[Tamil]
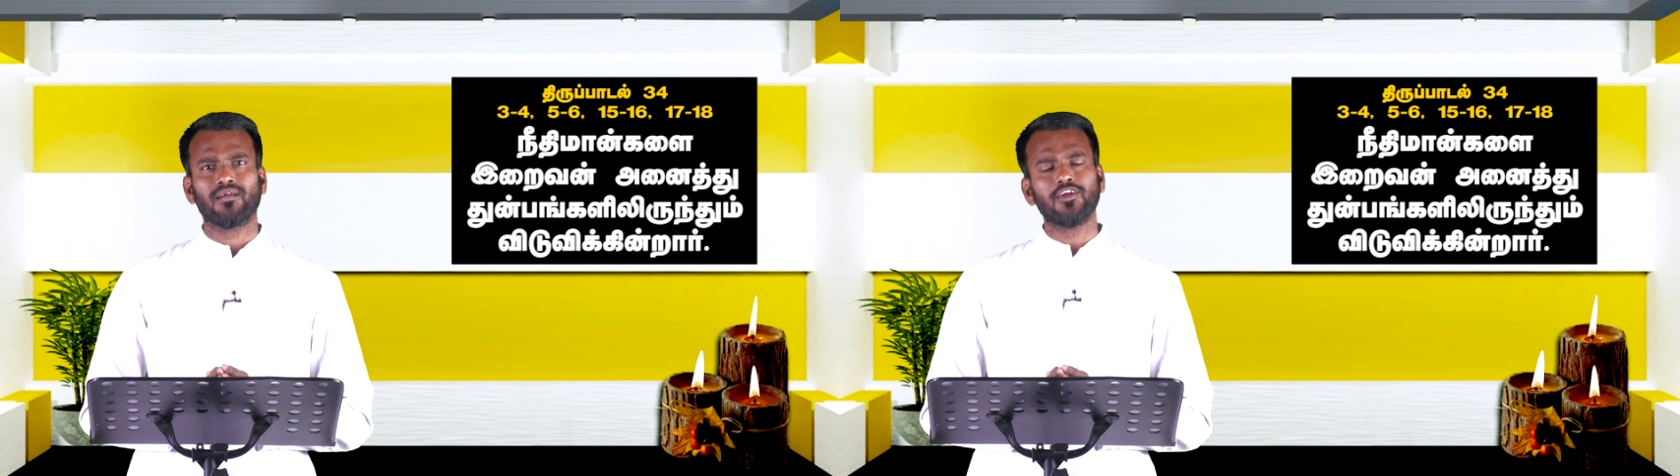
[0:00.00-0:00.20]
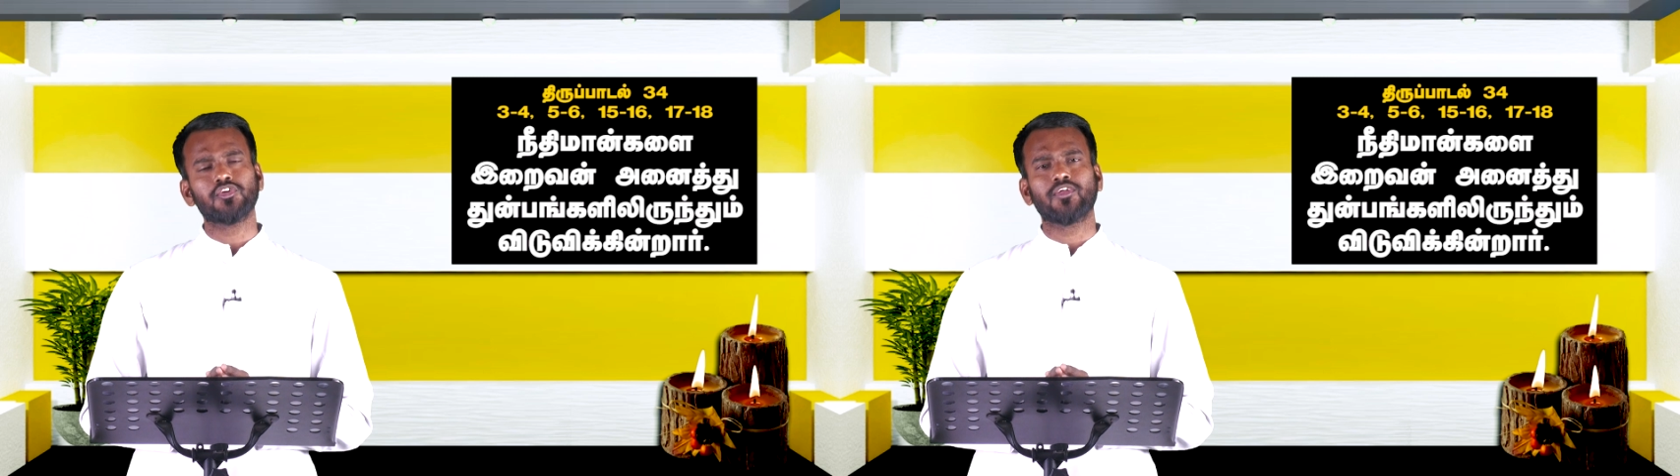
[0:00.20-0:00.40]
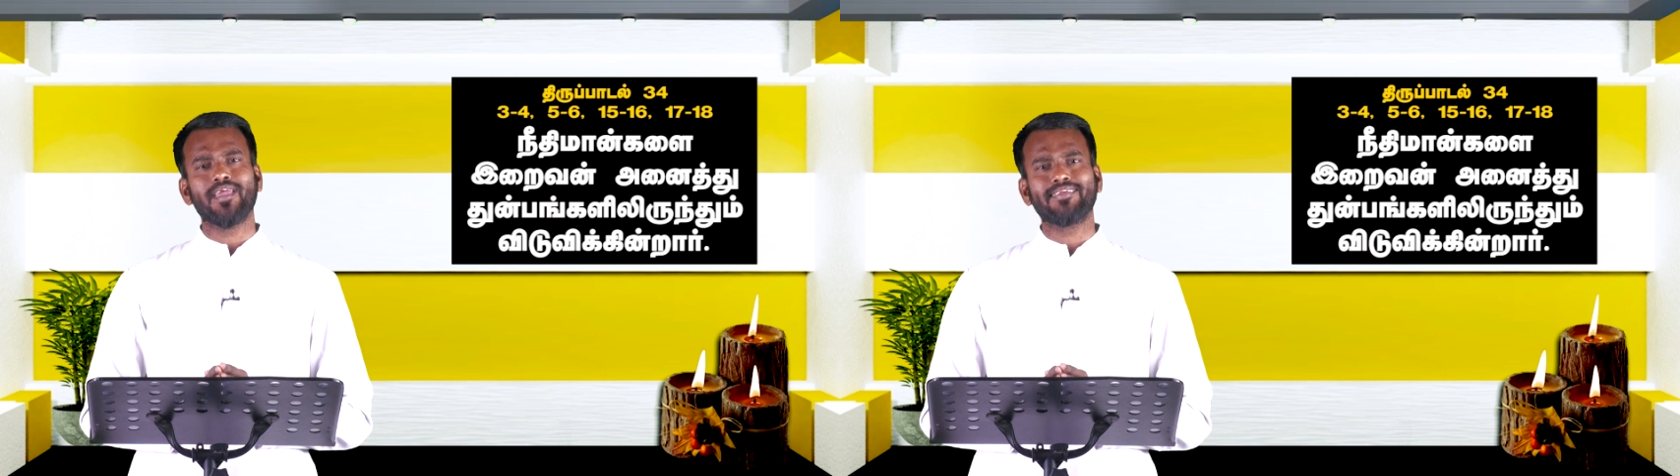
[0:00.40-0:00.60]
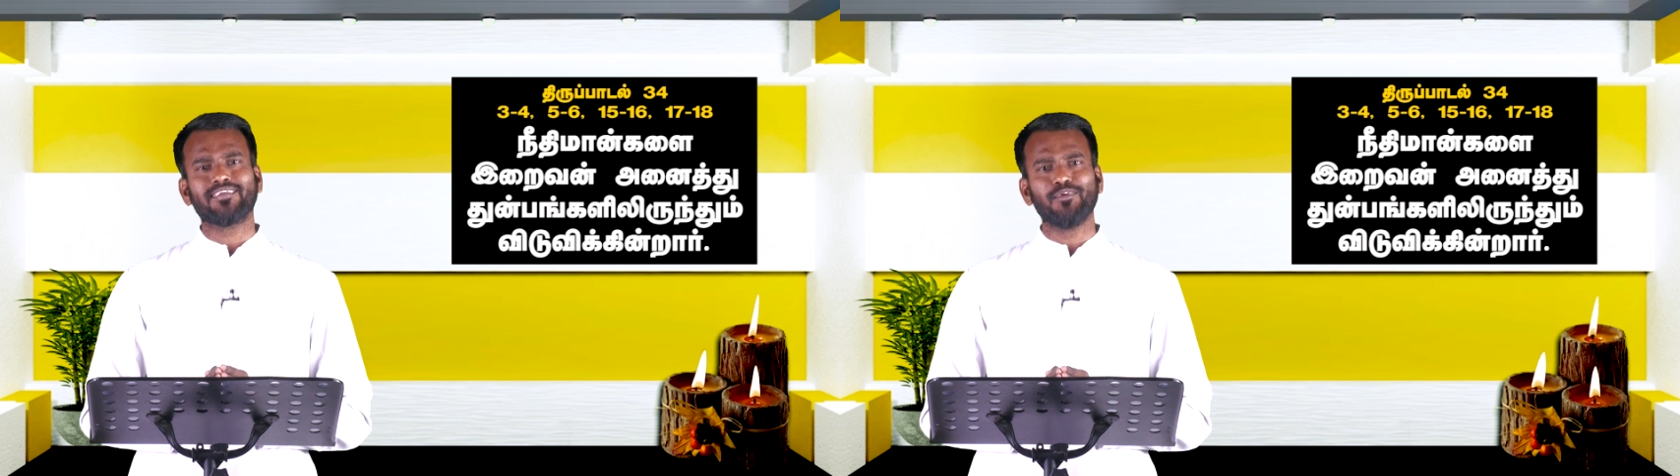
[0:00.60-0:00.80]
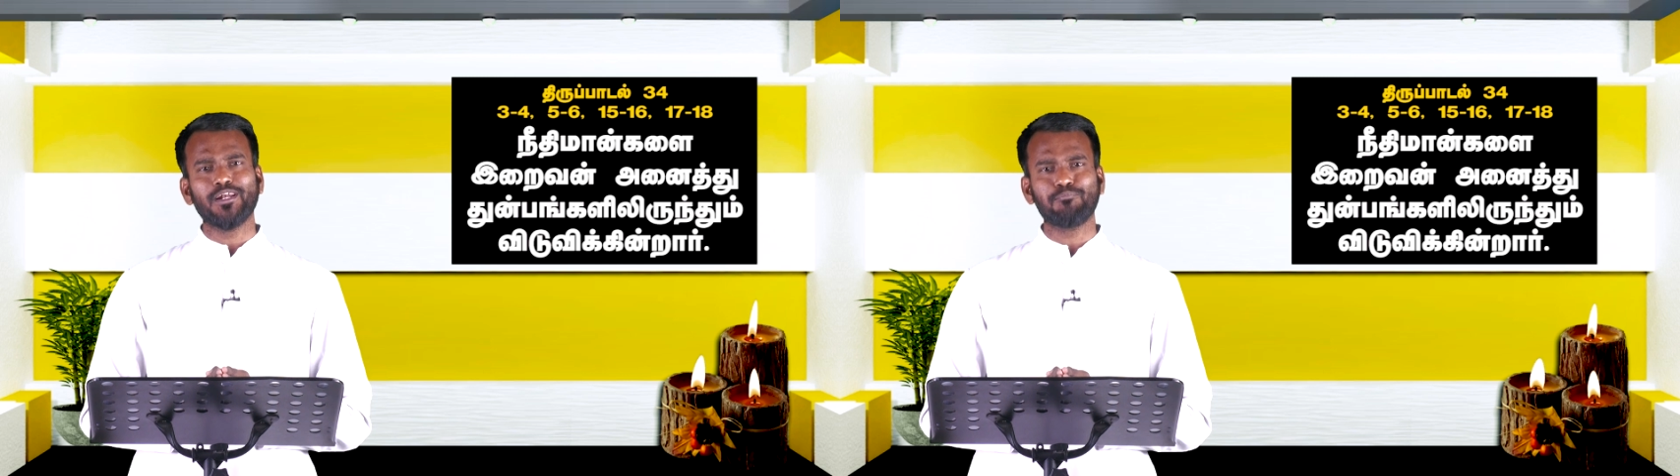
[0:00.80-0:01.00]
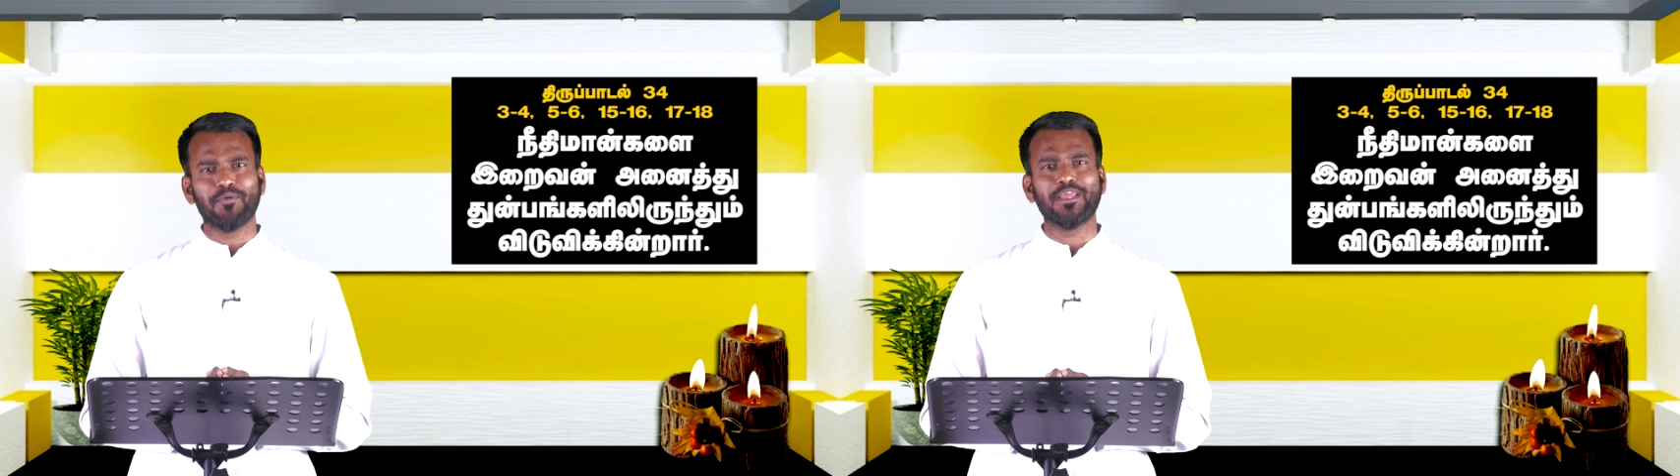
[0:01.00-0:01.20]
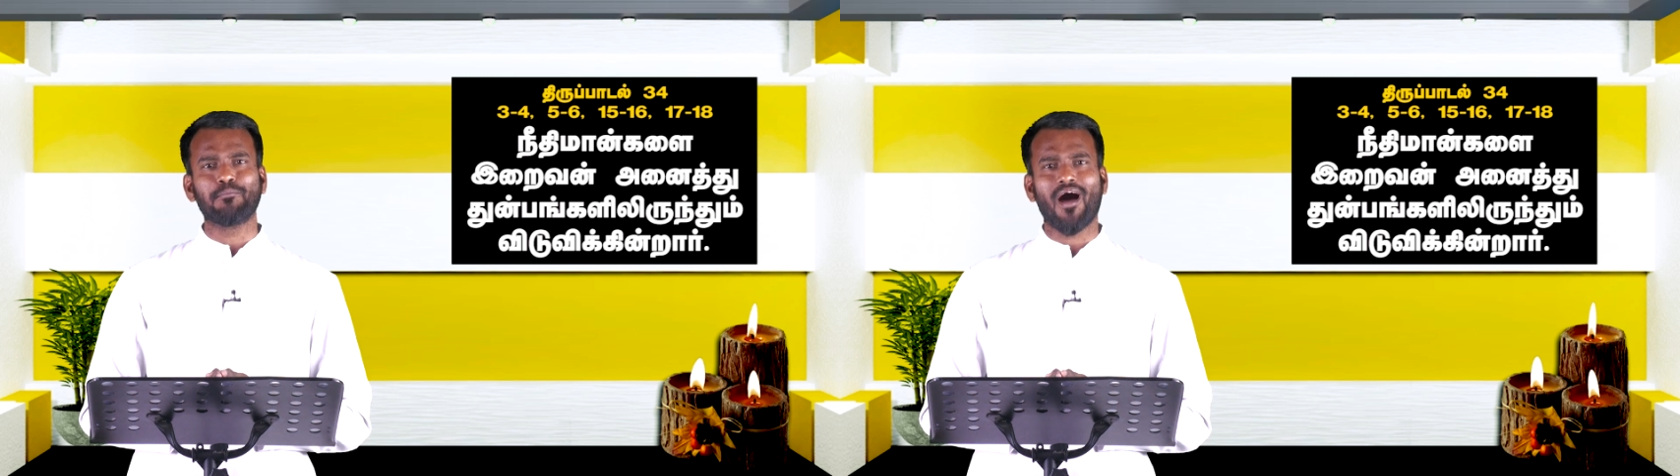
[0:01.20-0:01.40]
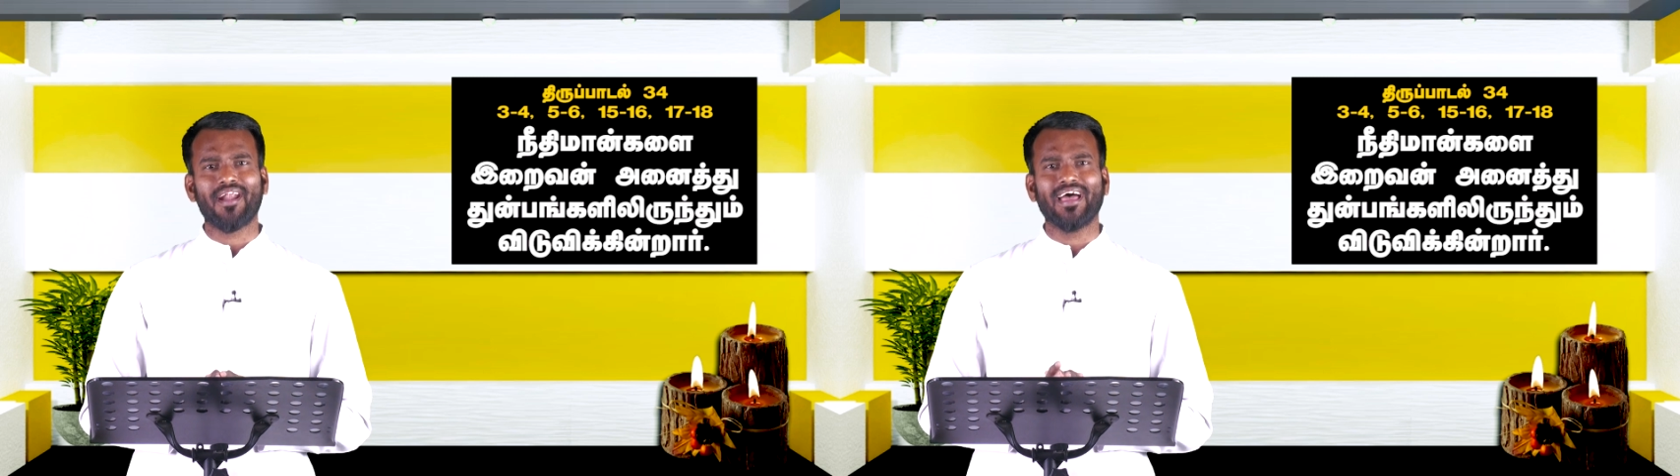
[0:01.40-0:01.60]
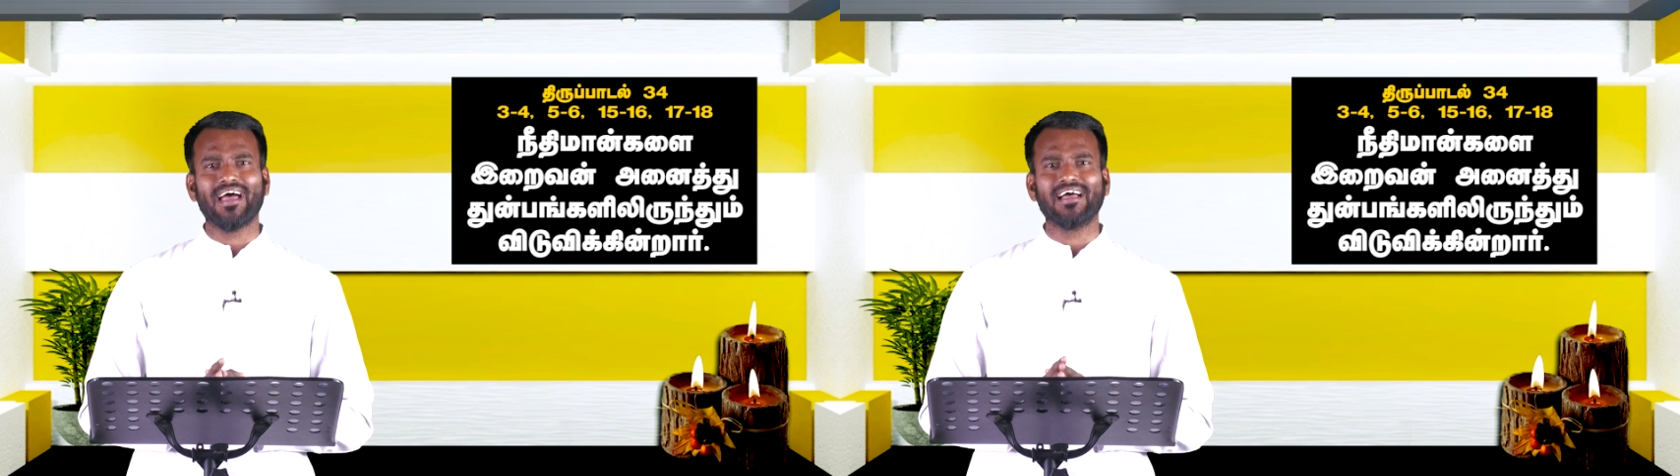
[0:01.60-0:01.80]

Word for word: கிறிஸ்து இயேசுவில் பிரியமான